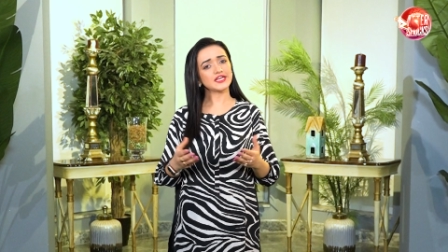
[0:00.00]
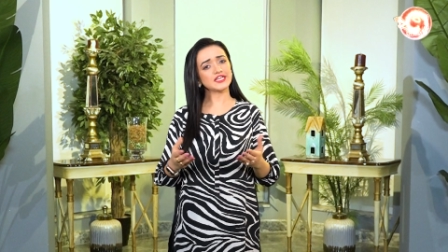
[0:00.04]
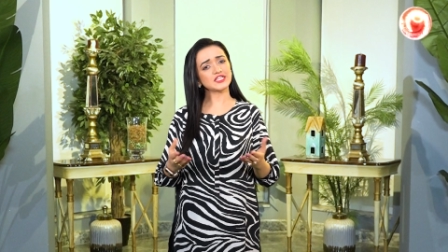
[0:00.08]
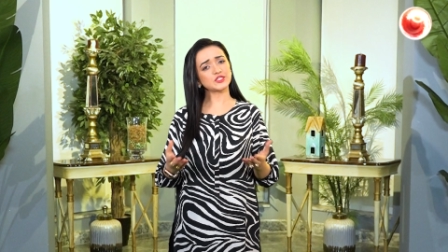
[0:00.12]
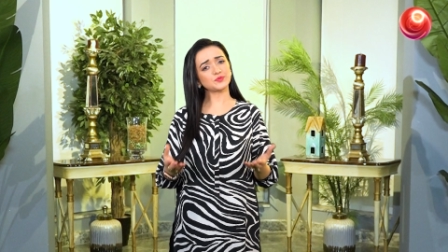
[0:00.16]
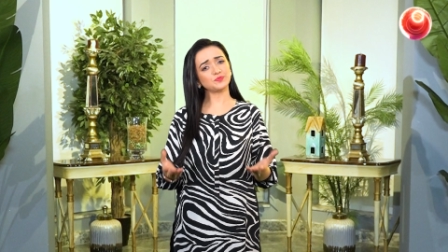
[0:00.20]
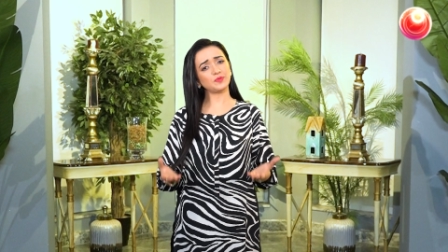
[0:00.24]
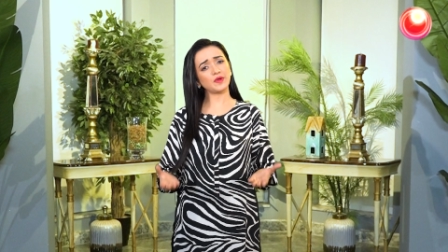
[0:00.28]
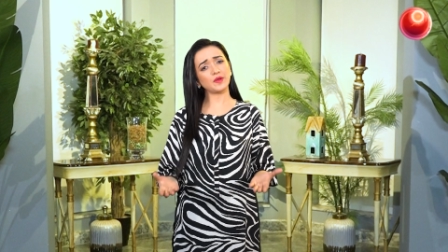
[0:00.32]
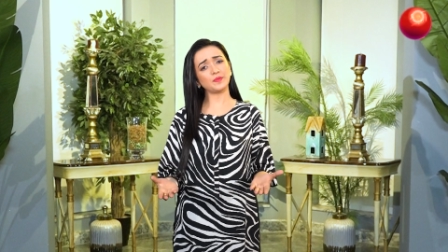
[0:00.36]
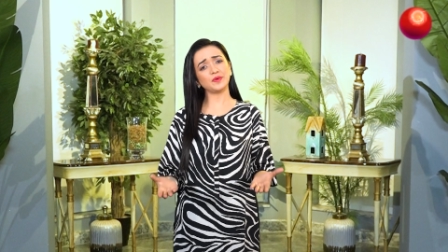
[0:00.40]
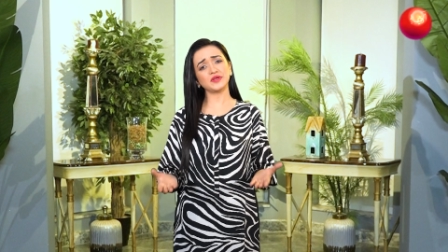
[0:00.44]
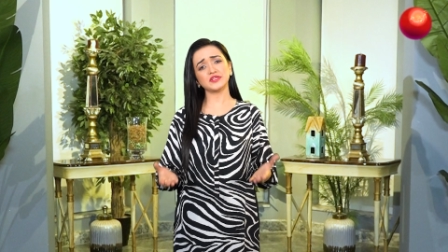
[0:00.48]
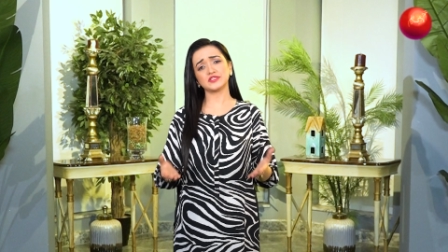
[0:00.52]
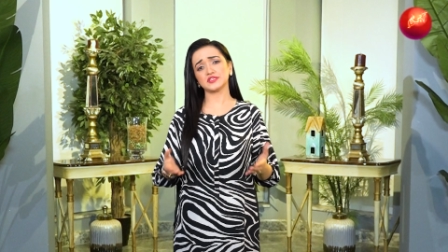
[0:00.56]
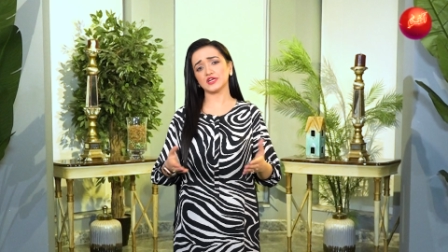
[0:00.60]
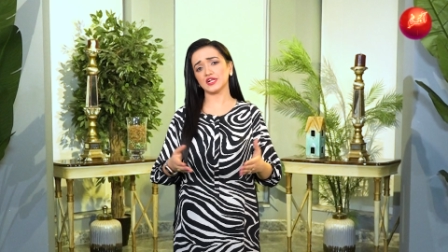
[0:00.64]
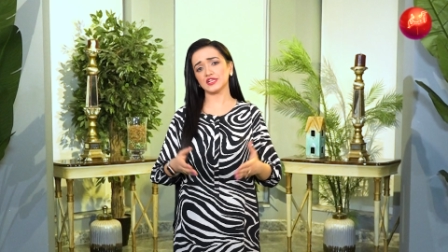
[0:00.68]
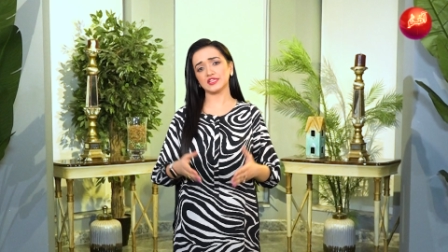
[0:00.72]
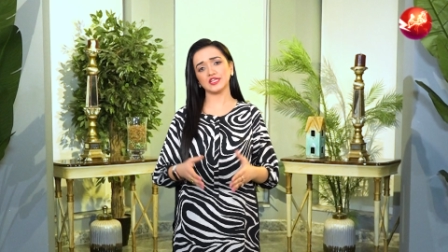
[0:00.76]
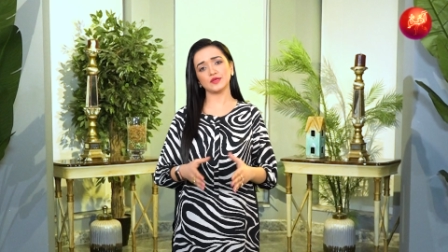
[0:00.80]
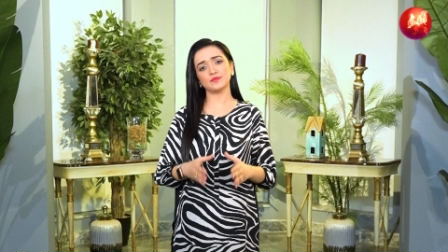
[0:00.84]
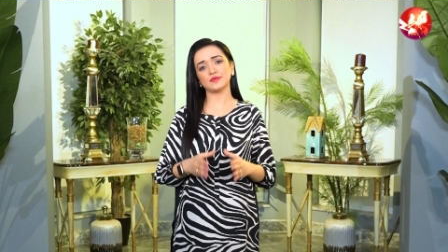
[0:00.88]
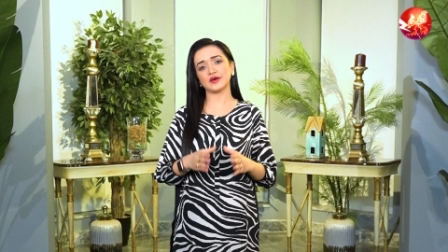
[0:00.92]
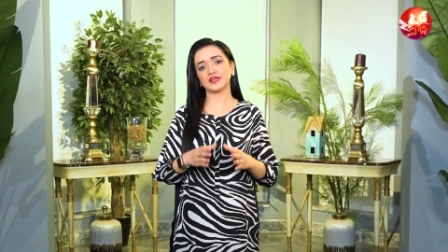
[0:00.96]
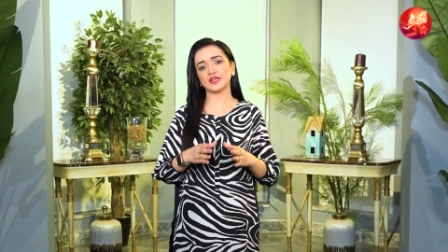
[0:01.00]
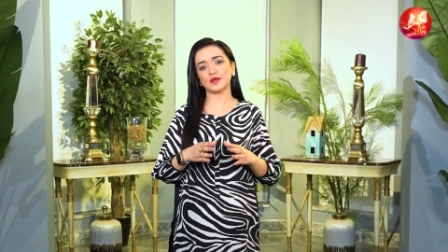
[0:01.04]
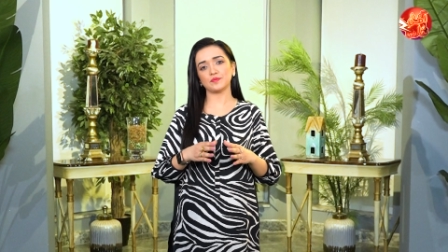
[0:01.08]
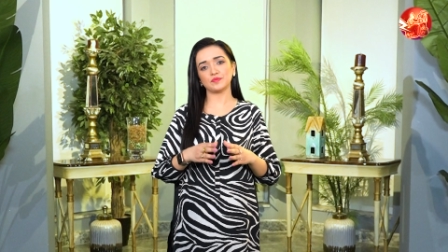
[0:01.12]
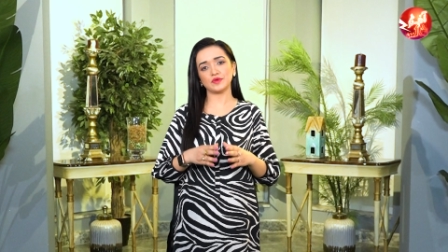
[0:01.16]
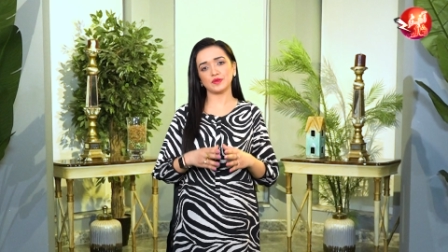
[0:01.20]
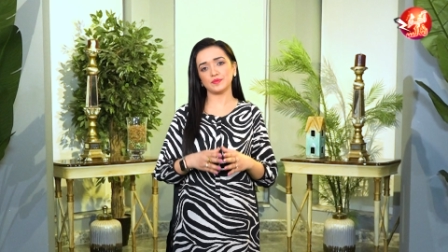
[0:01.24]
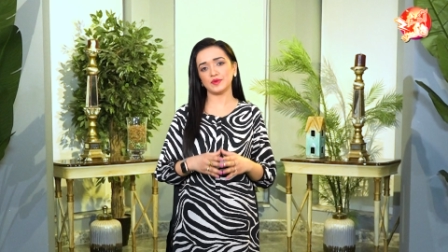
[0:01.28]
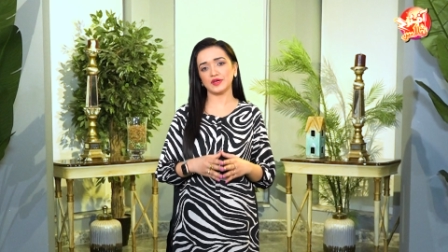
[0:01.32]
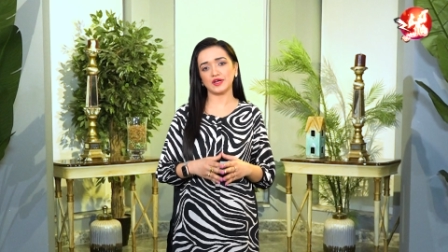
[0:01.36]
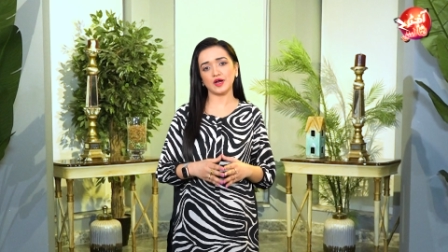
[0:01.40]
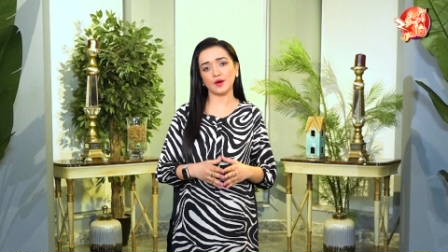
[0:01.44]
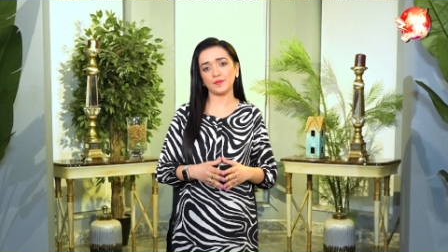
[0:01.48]
इस पे भी जल्द ही मरियम
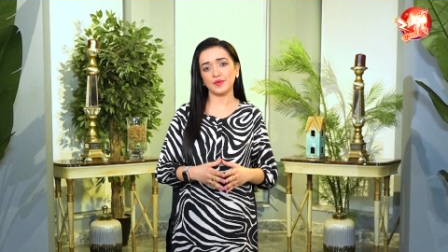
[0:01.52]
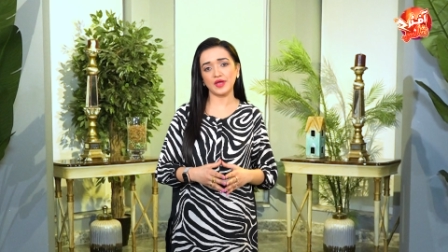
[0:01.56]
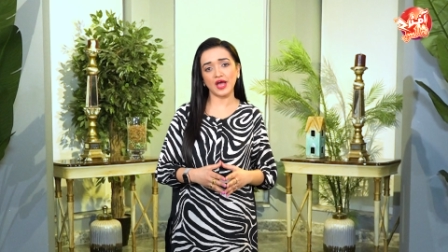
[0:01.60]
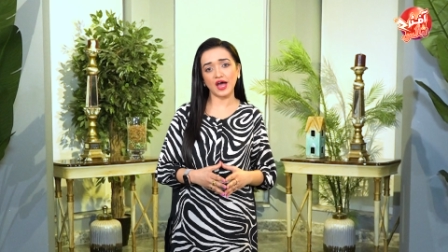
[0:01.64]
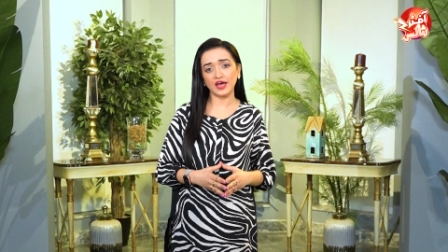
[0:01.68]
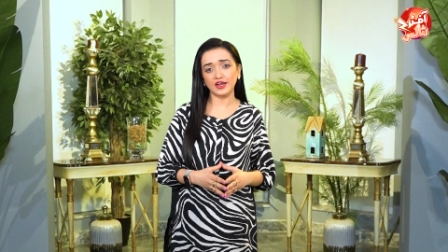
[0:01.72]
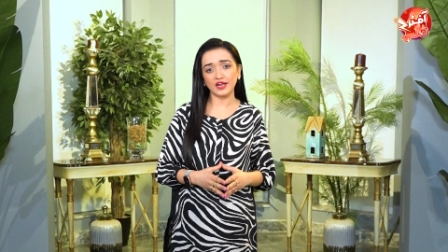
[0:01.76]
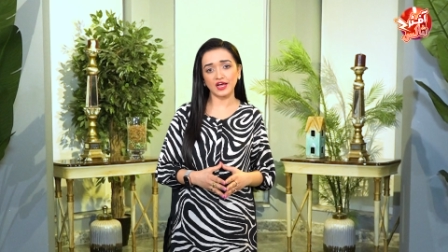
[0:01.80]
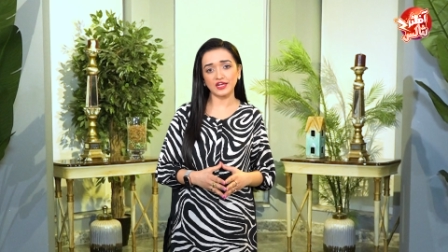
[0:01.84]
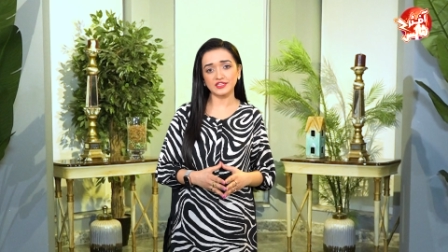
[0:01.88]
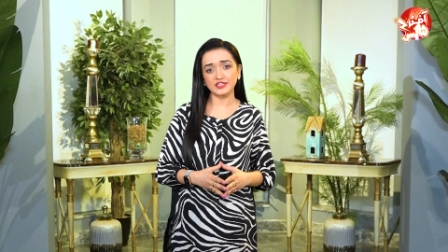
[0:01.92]
बीबी का बयान